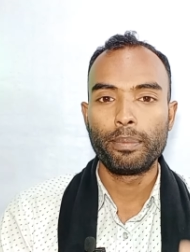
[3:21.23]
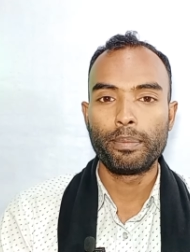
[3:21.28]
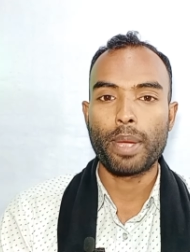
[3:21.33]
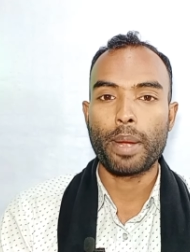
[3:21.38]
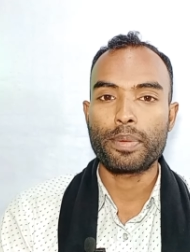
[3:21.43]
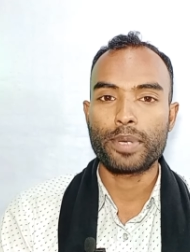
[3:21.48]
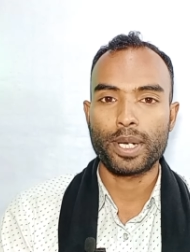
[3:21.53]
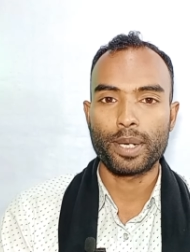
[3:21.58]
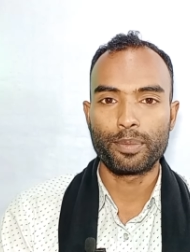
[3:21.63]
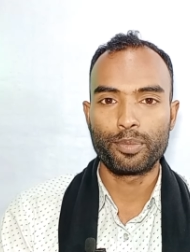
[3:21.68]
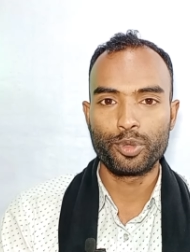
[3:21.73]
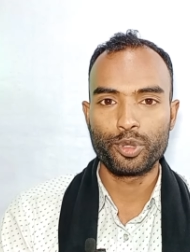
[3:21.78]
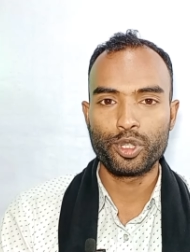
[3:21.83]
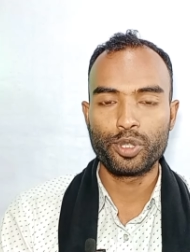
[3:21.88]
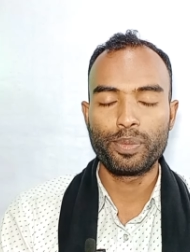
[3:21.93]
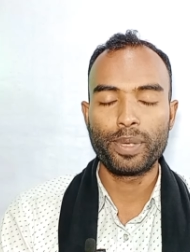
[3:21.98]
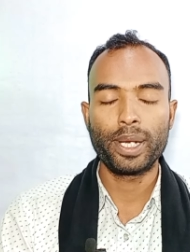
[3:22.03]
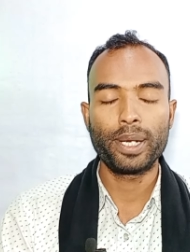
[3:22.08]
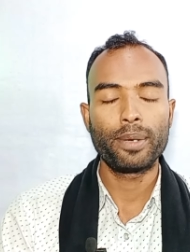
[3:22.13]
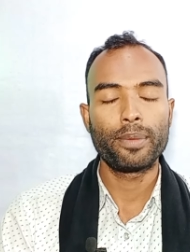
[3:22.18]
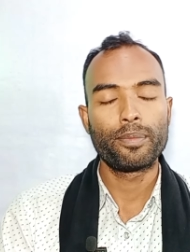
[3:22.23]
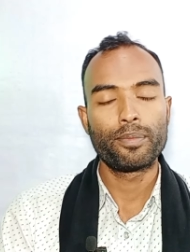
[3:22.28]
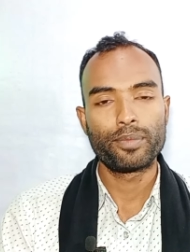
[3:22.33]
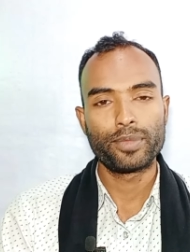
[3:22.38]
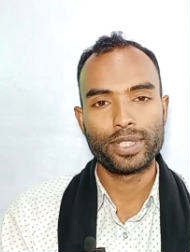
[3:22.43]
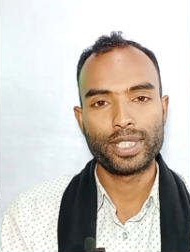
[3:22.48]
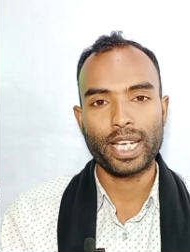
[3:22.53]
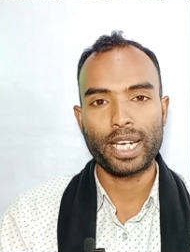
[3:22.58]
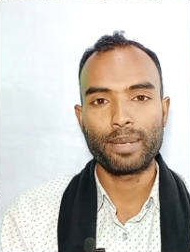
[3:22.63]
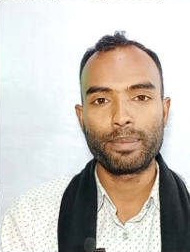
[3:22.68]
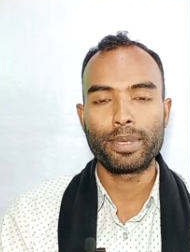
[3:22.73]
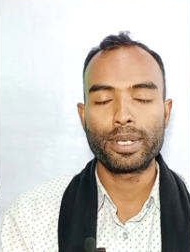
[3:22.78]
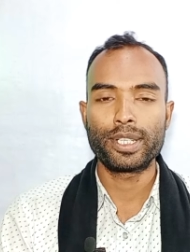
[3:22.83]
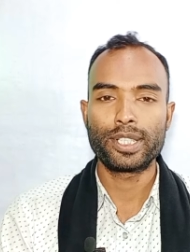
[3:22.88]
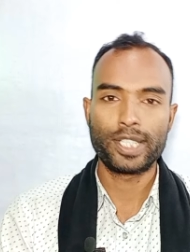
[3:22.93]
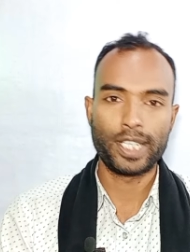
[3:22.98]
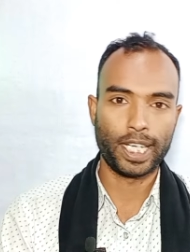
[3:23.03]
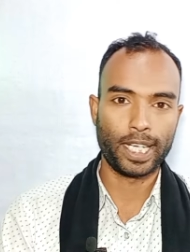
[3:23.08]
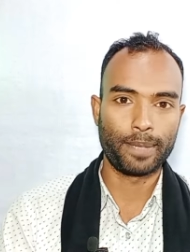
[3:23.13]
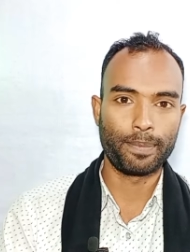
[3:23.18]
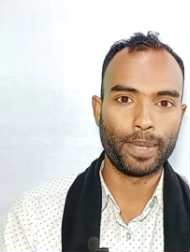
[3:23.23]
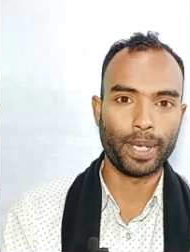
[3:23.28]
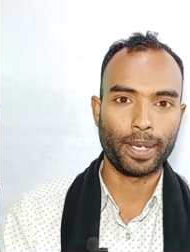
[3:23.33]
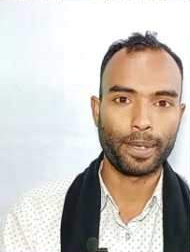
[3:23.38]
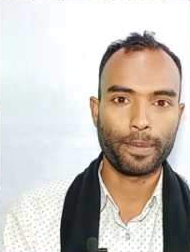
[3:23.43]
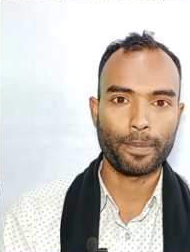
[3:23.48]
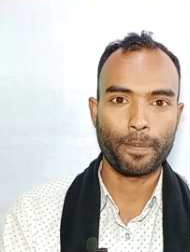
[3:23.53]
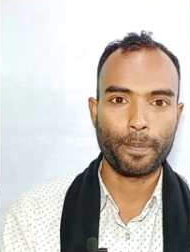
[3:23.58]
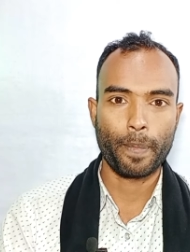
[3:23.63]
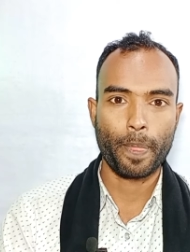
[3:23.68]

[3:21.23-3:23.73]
ব্যবসাটা বুঝবেন জানবেন শিখবেন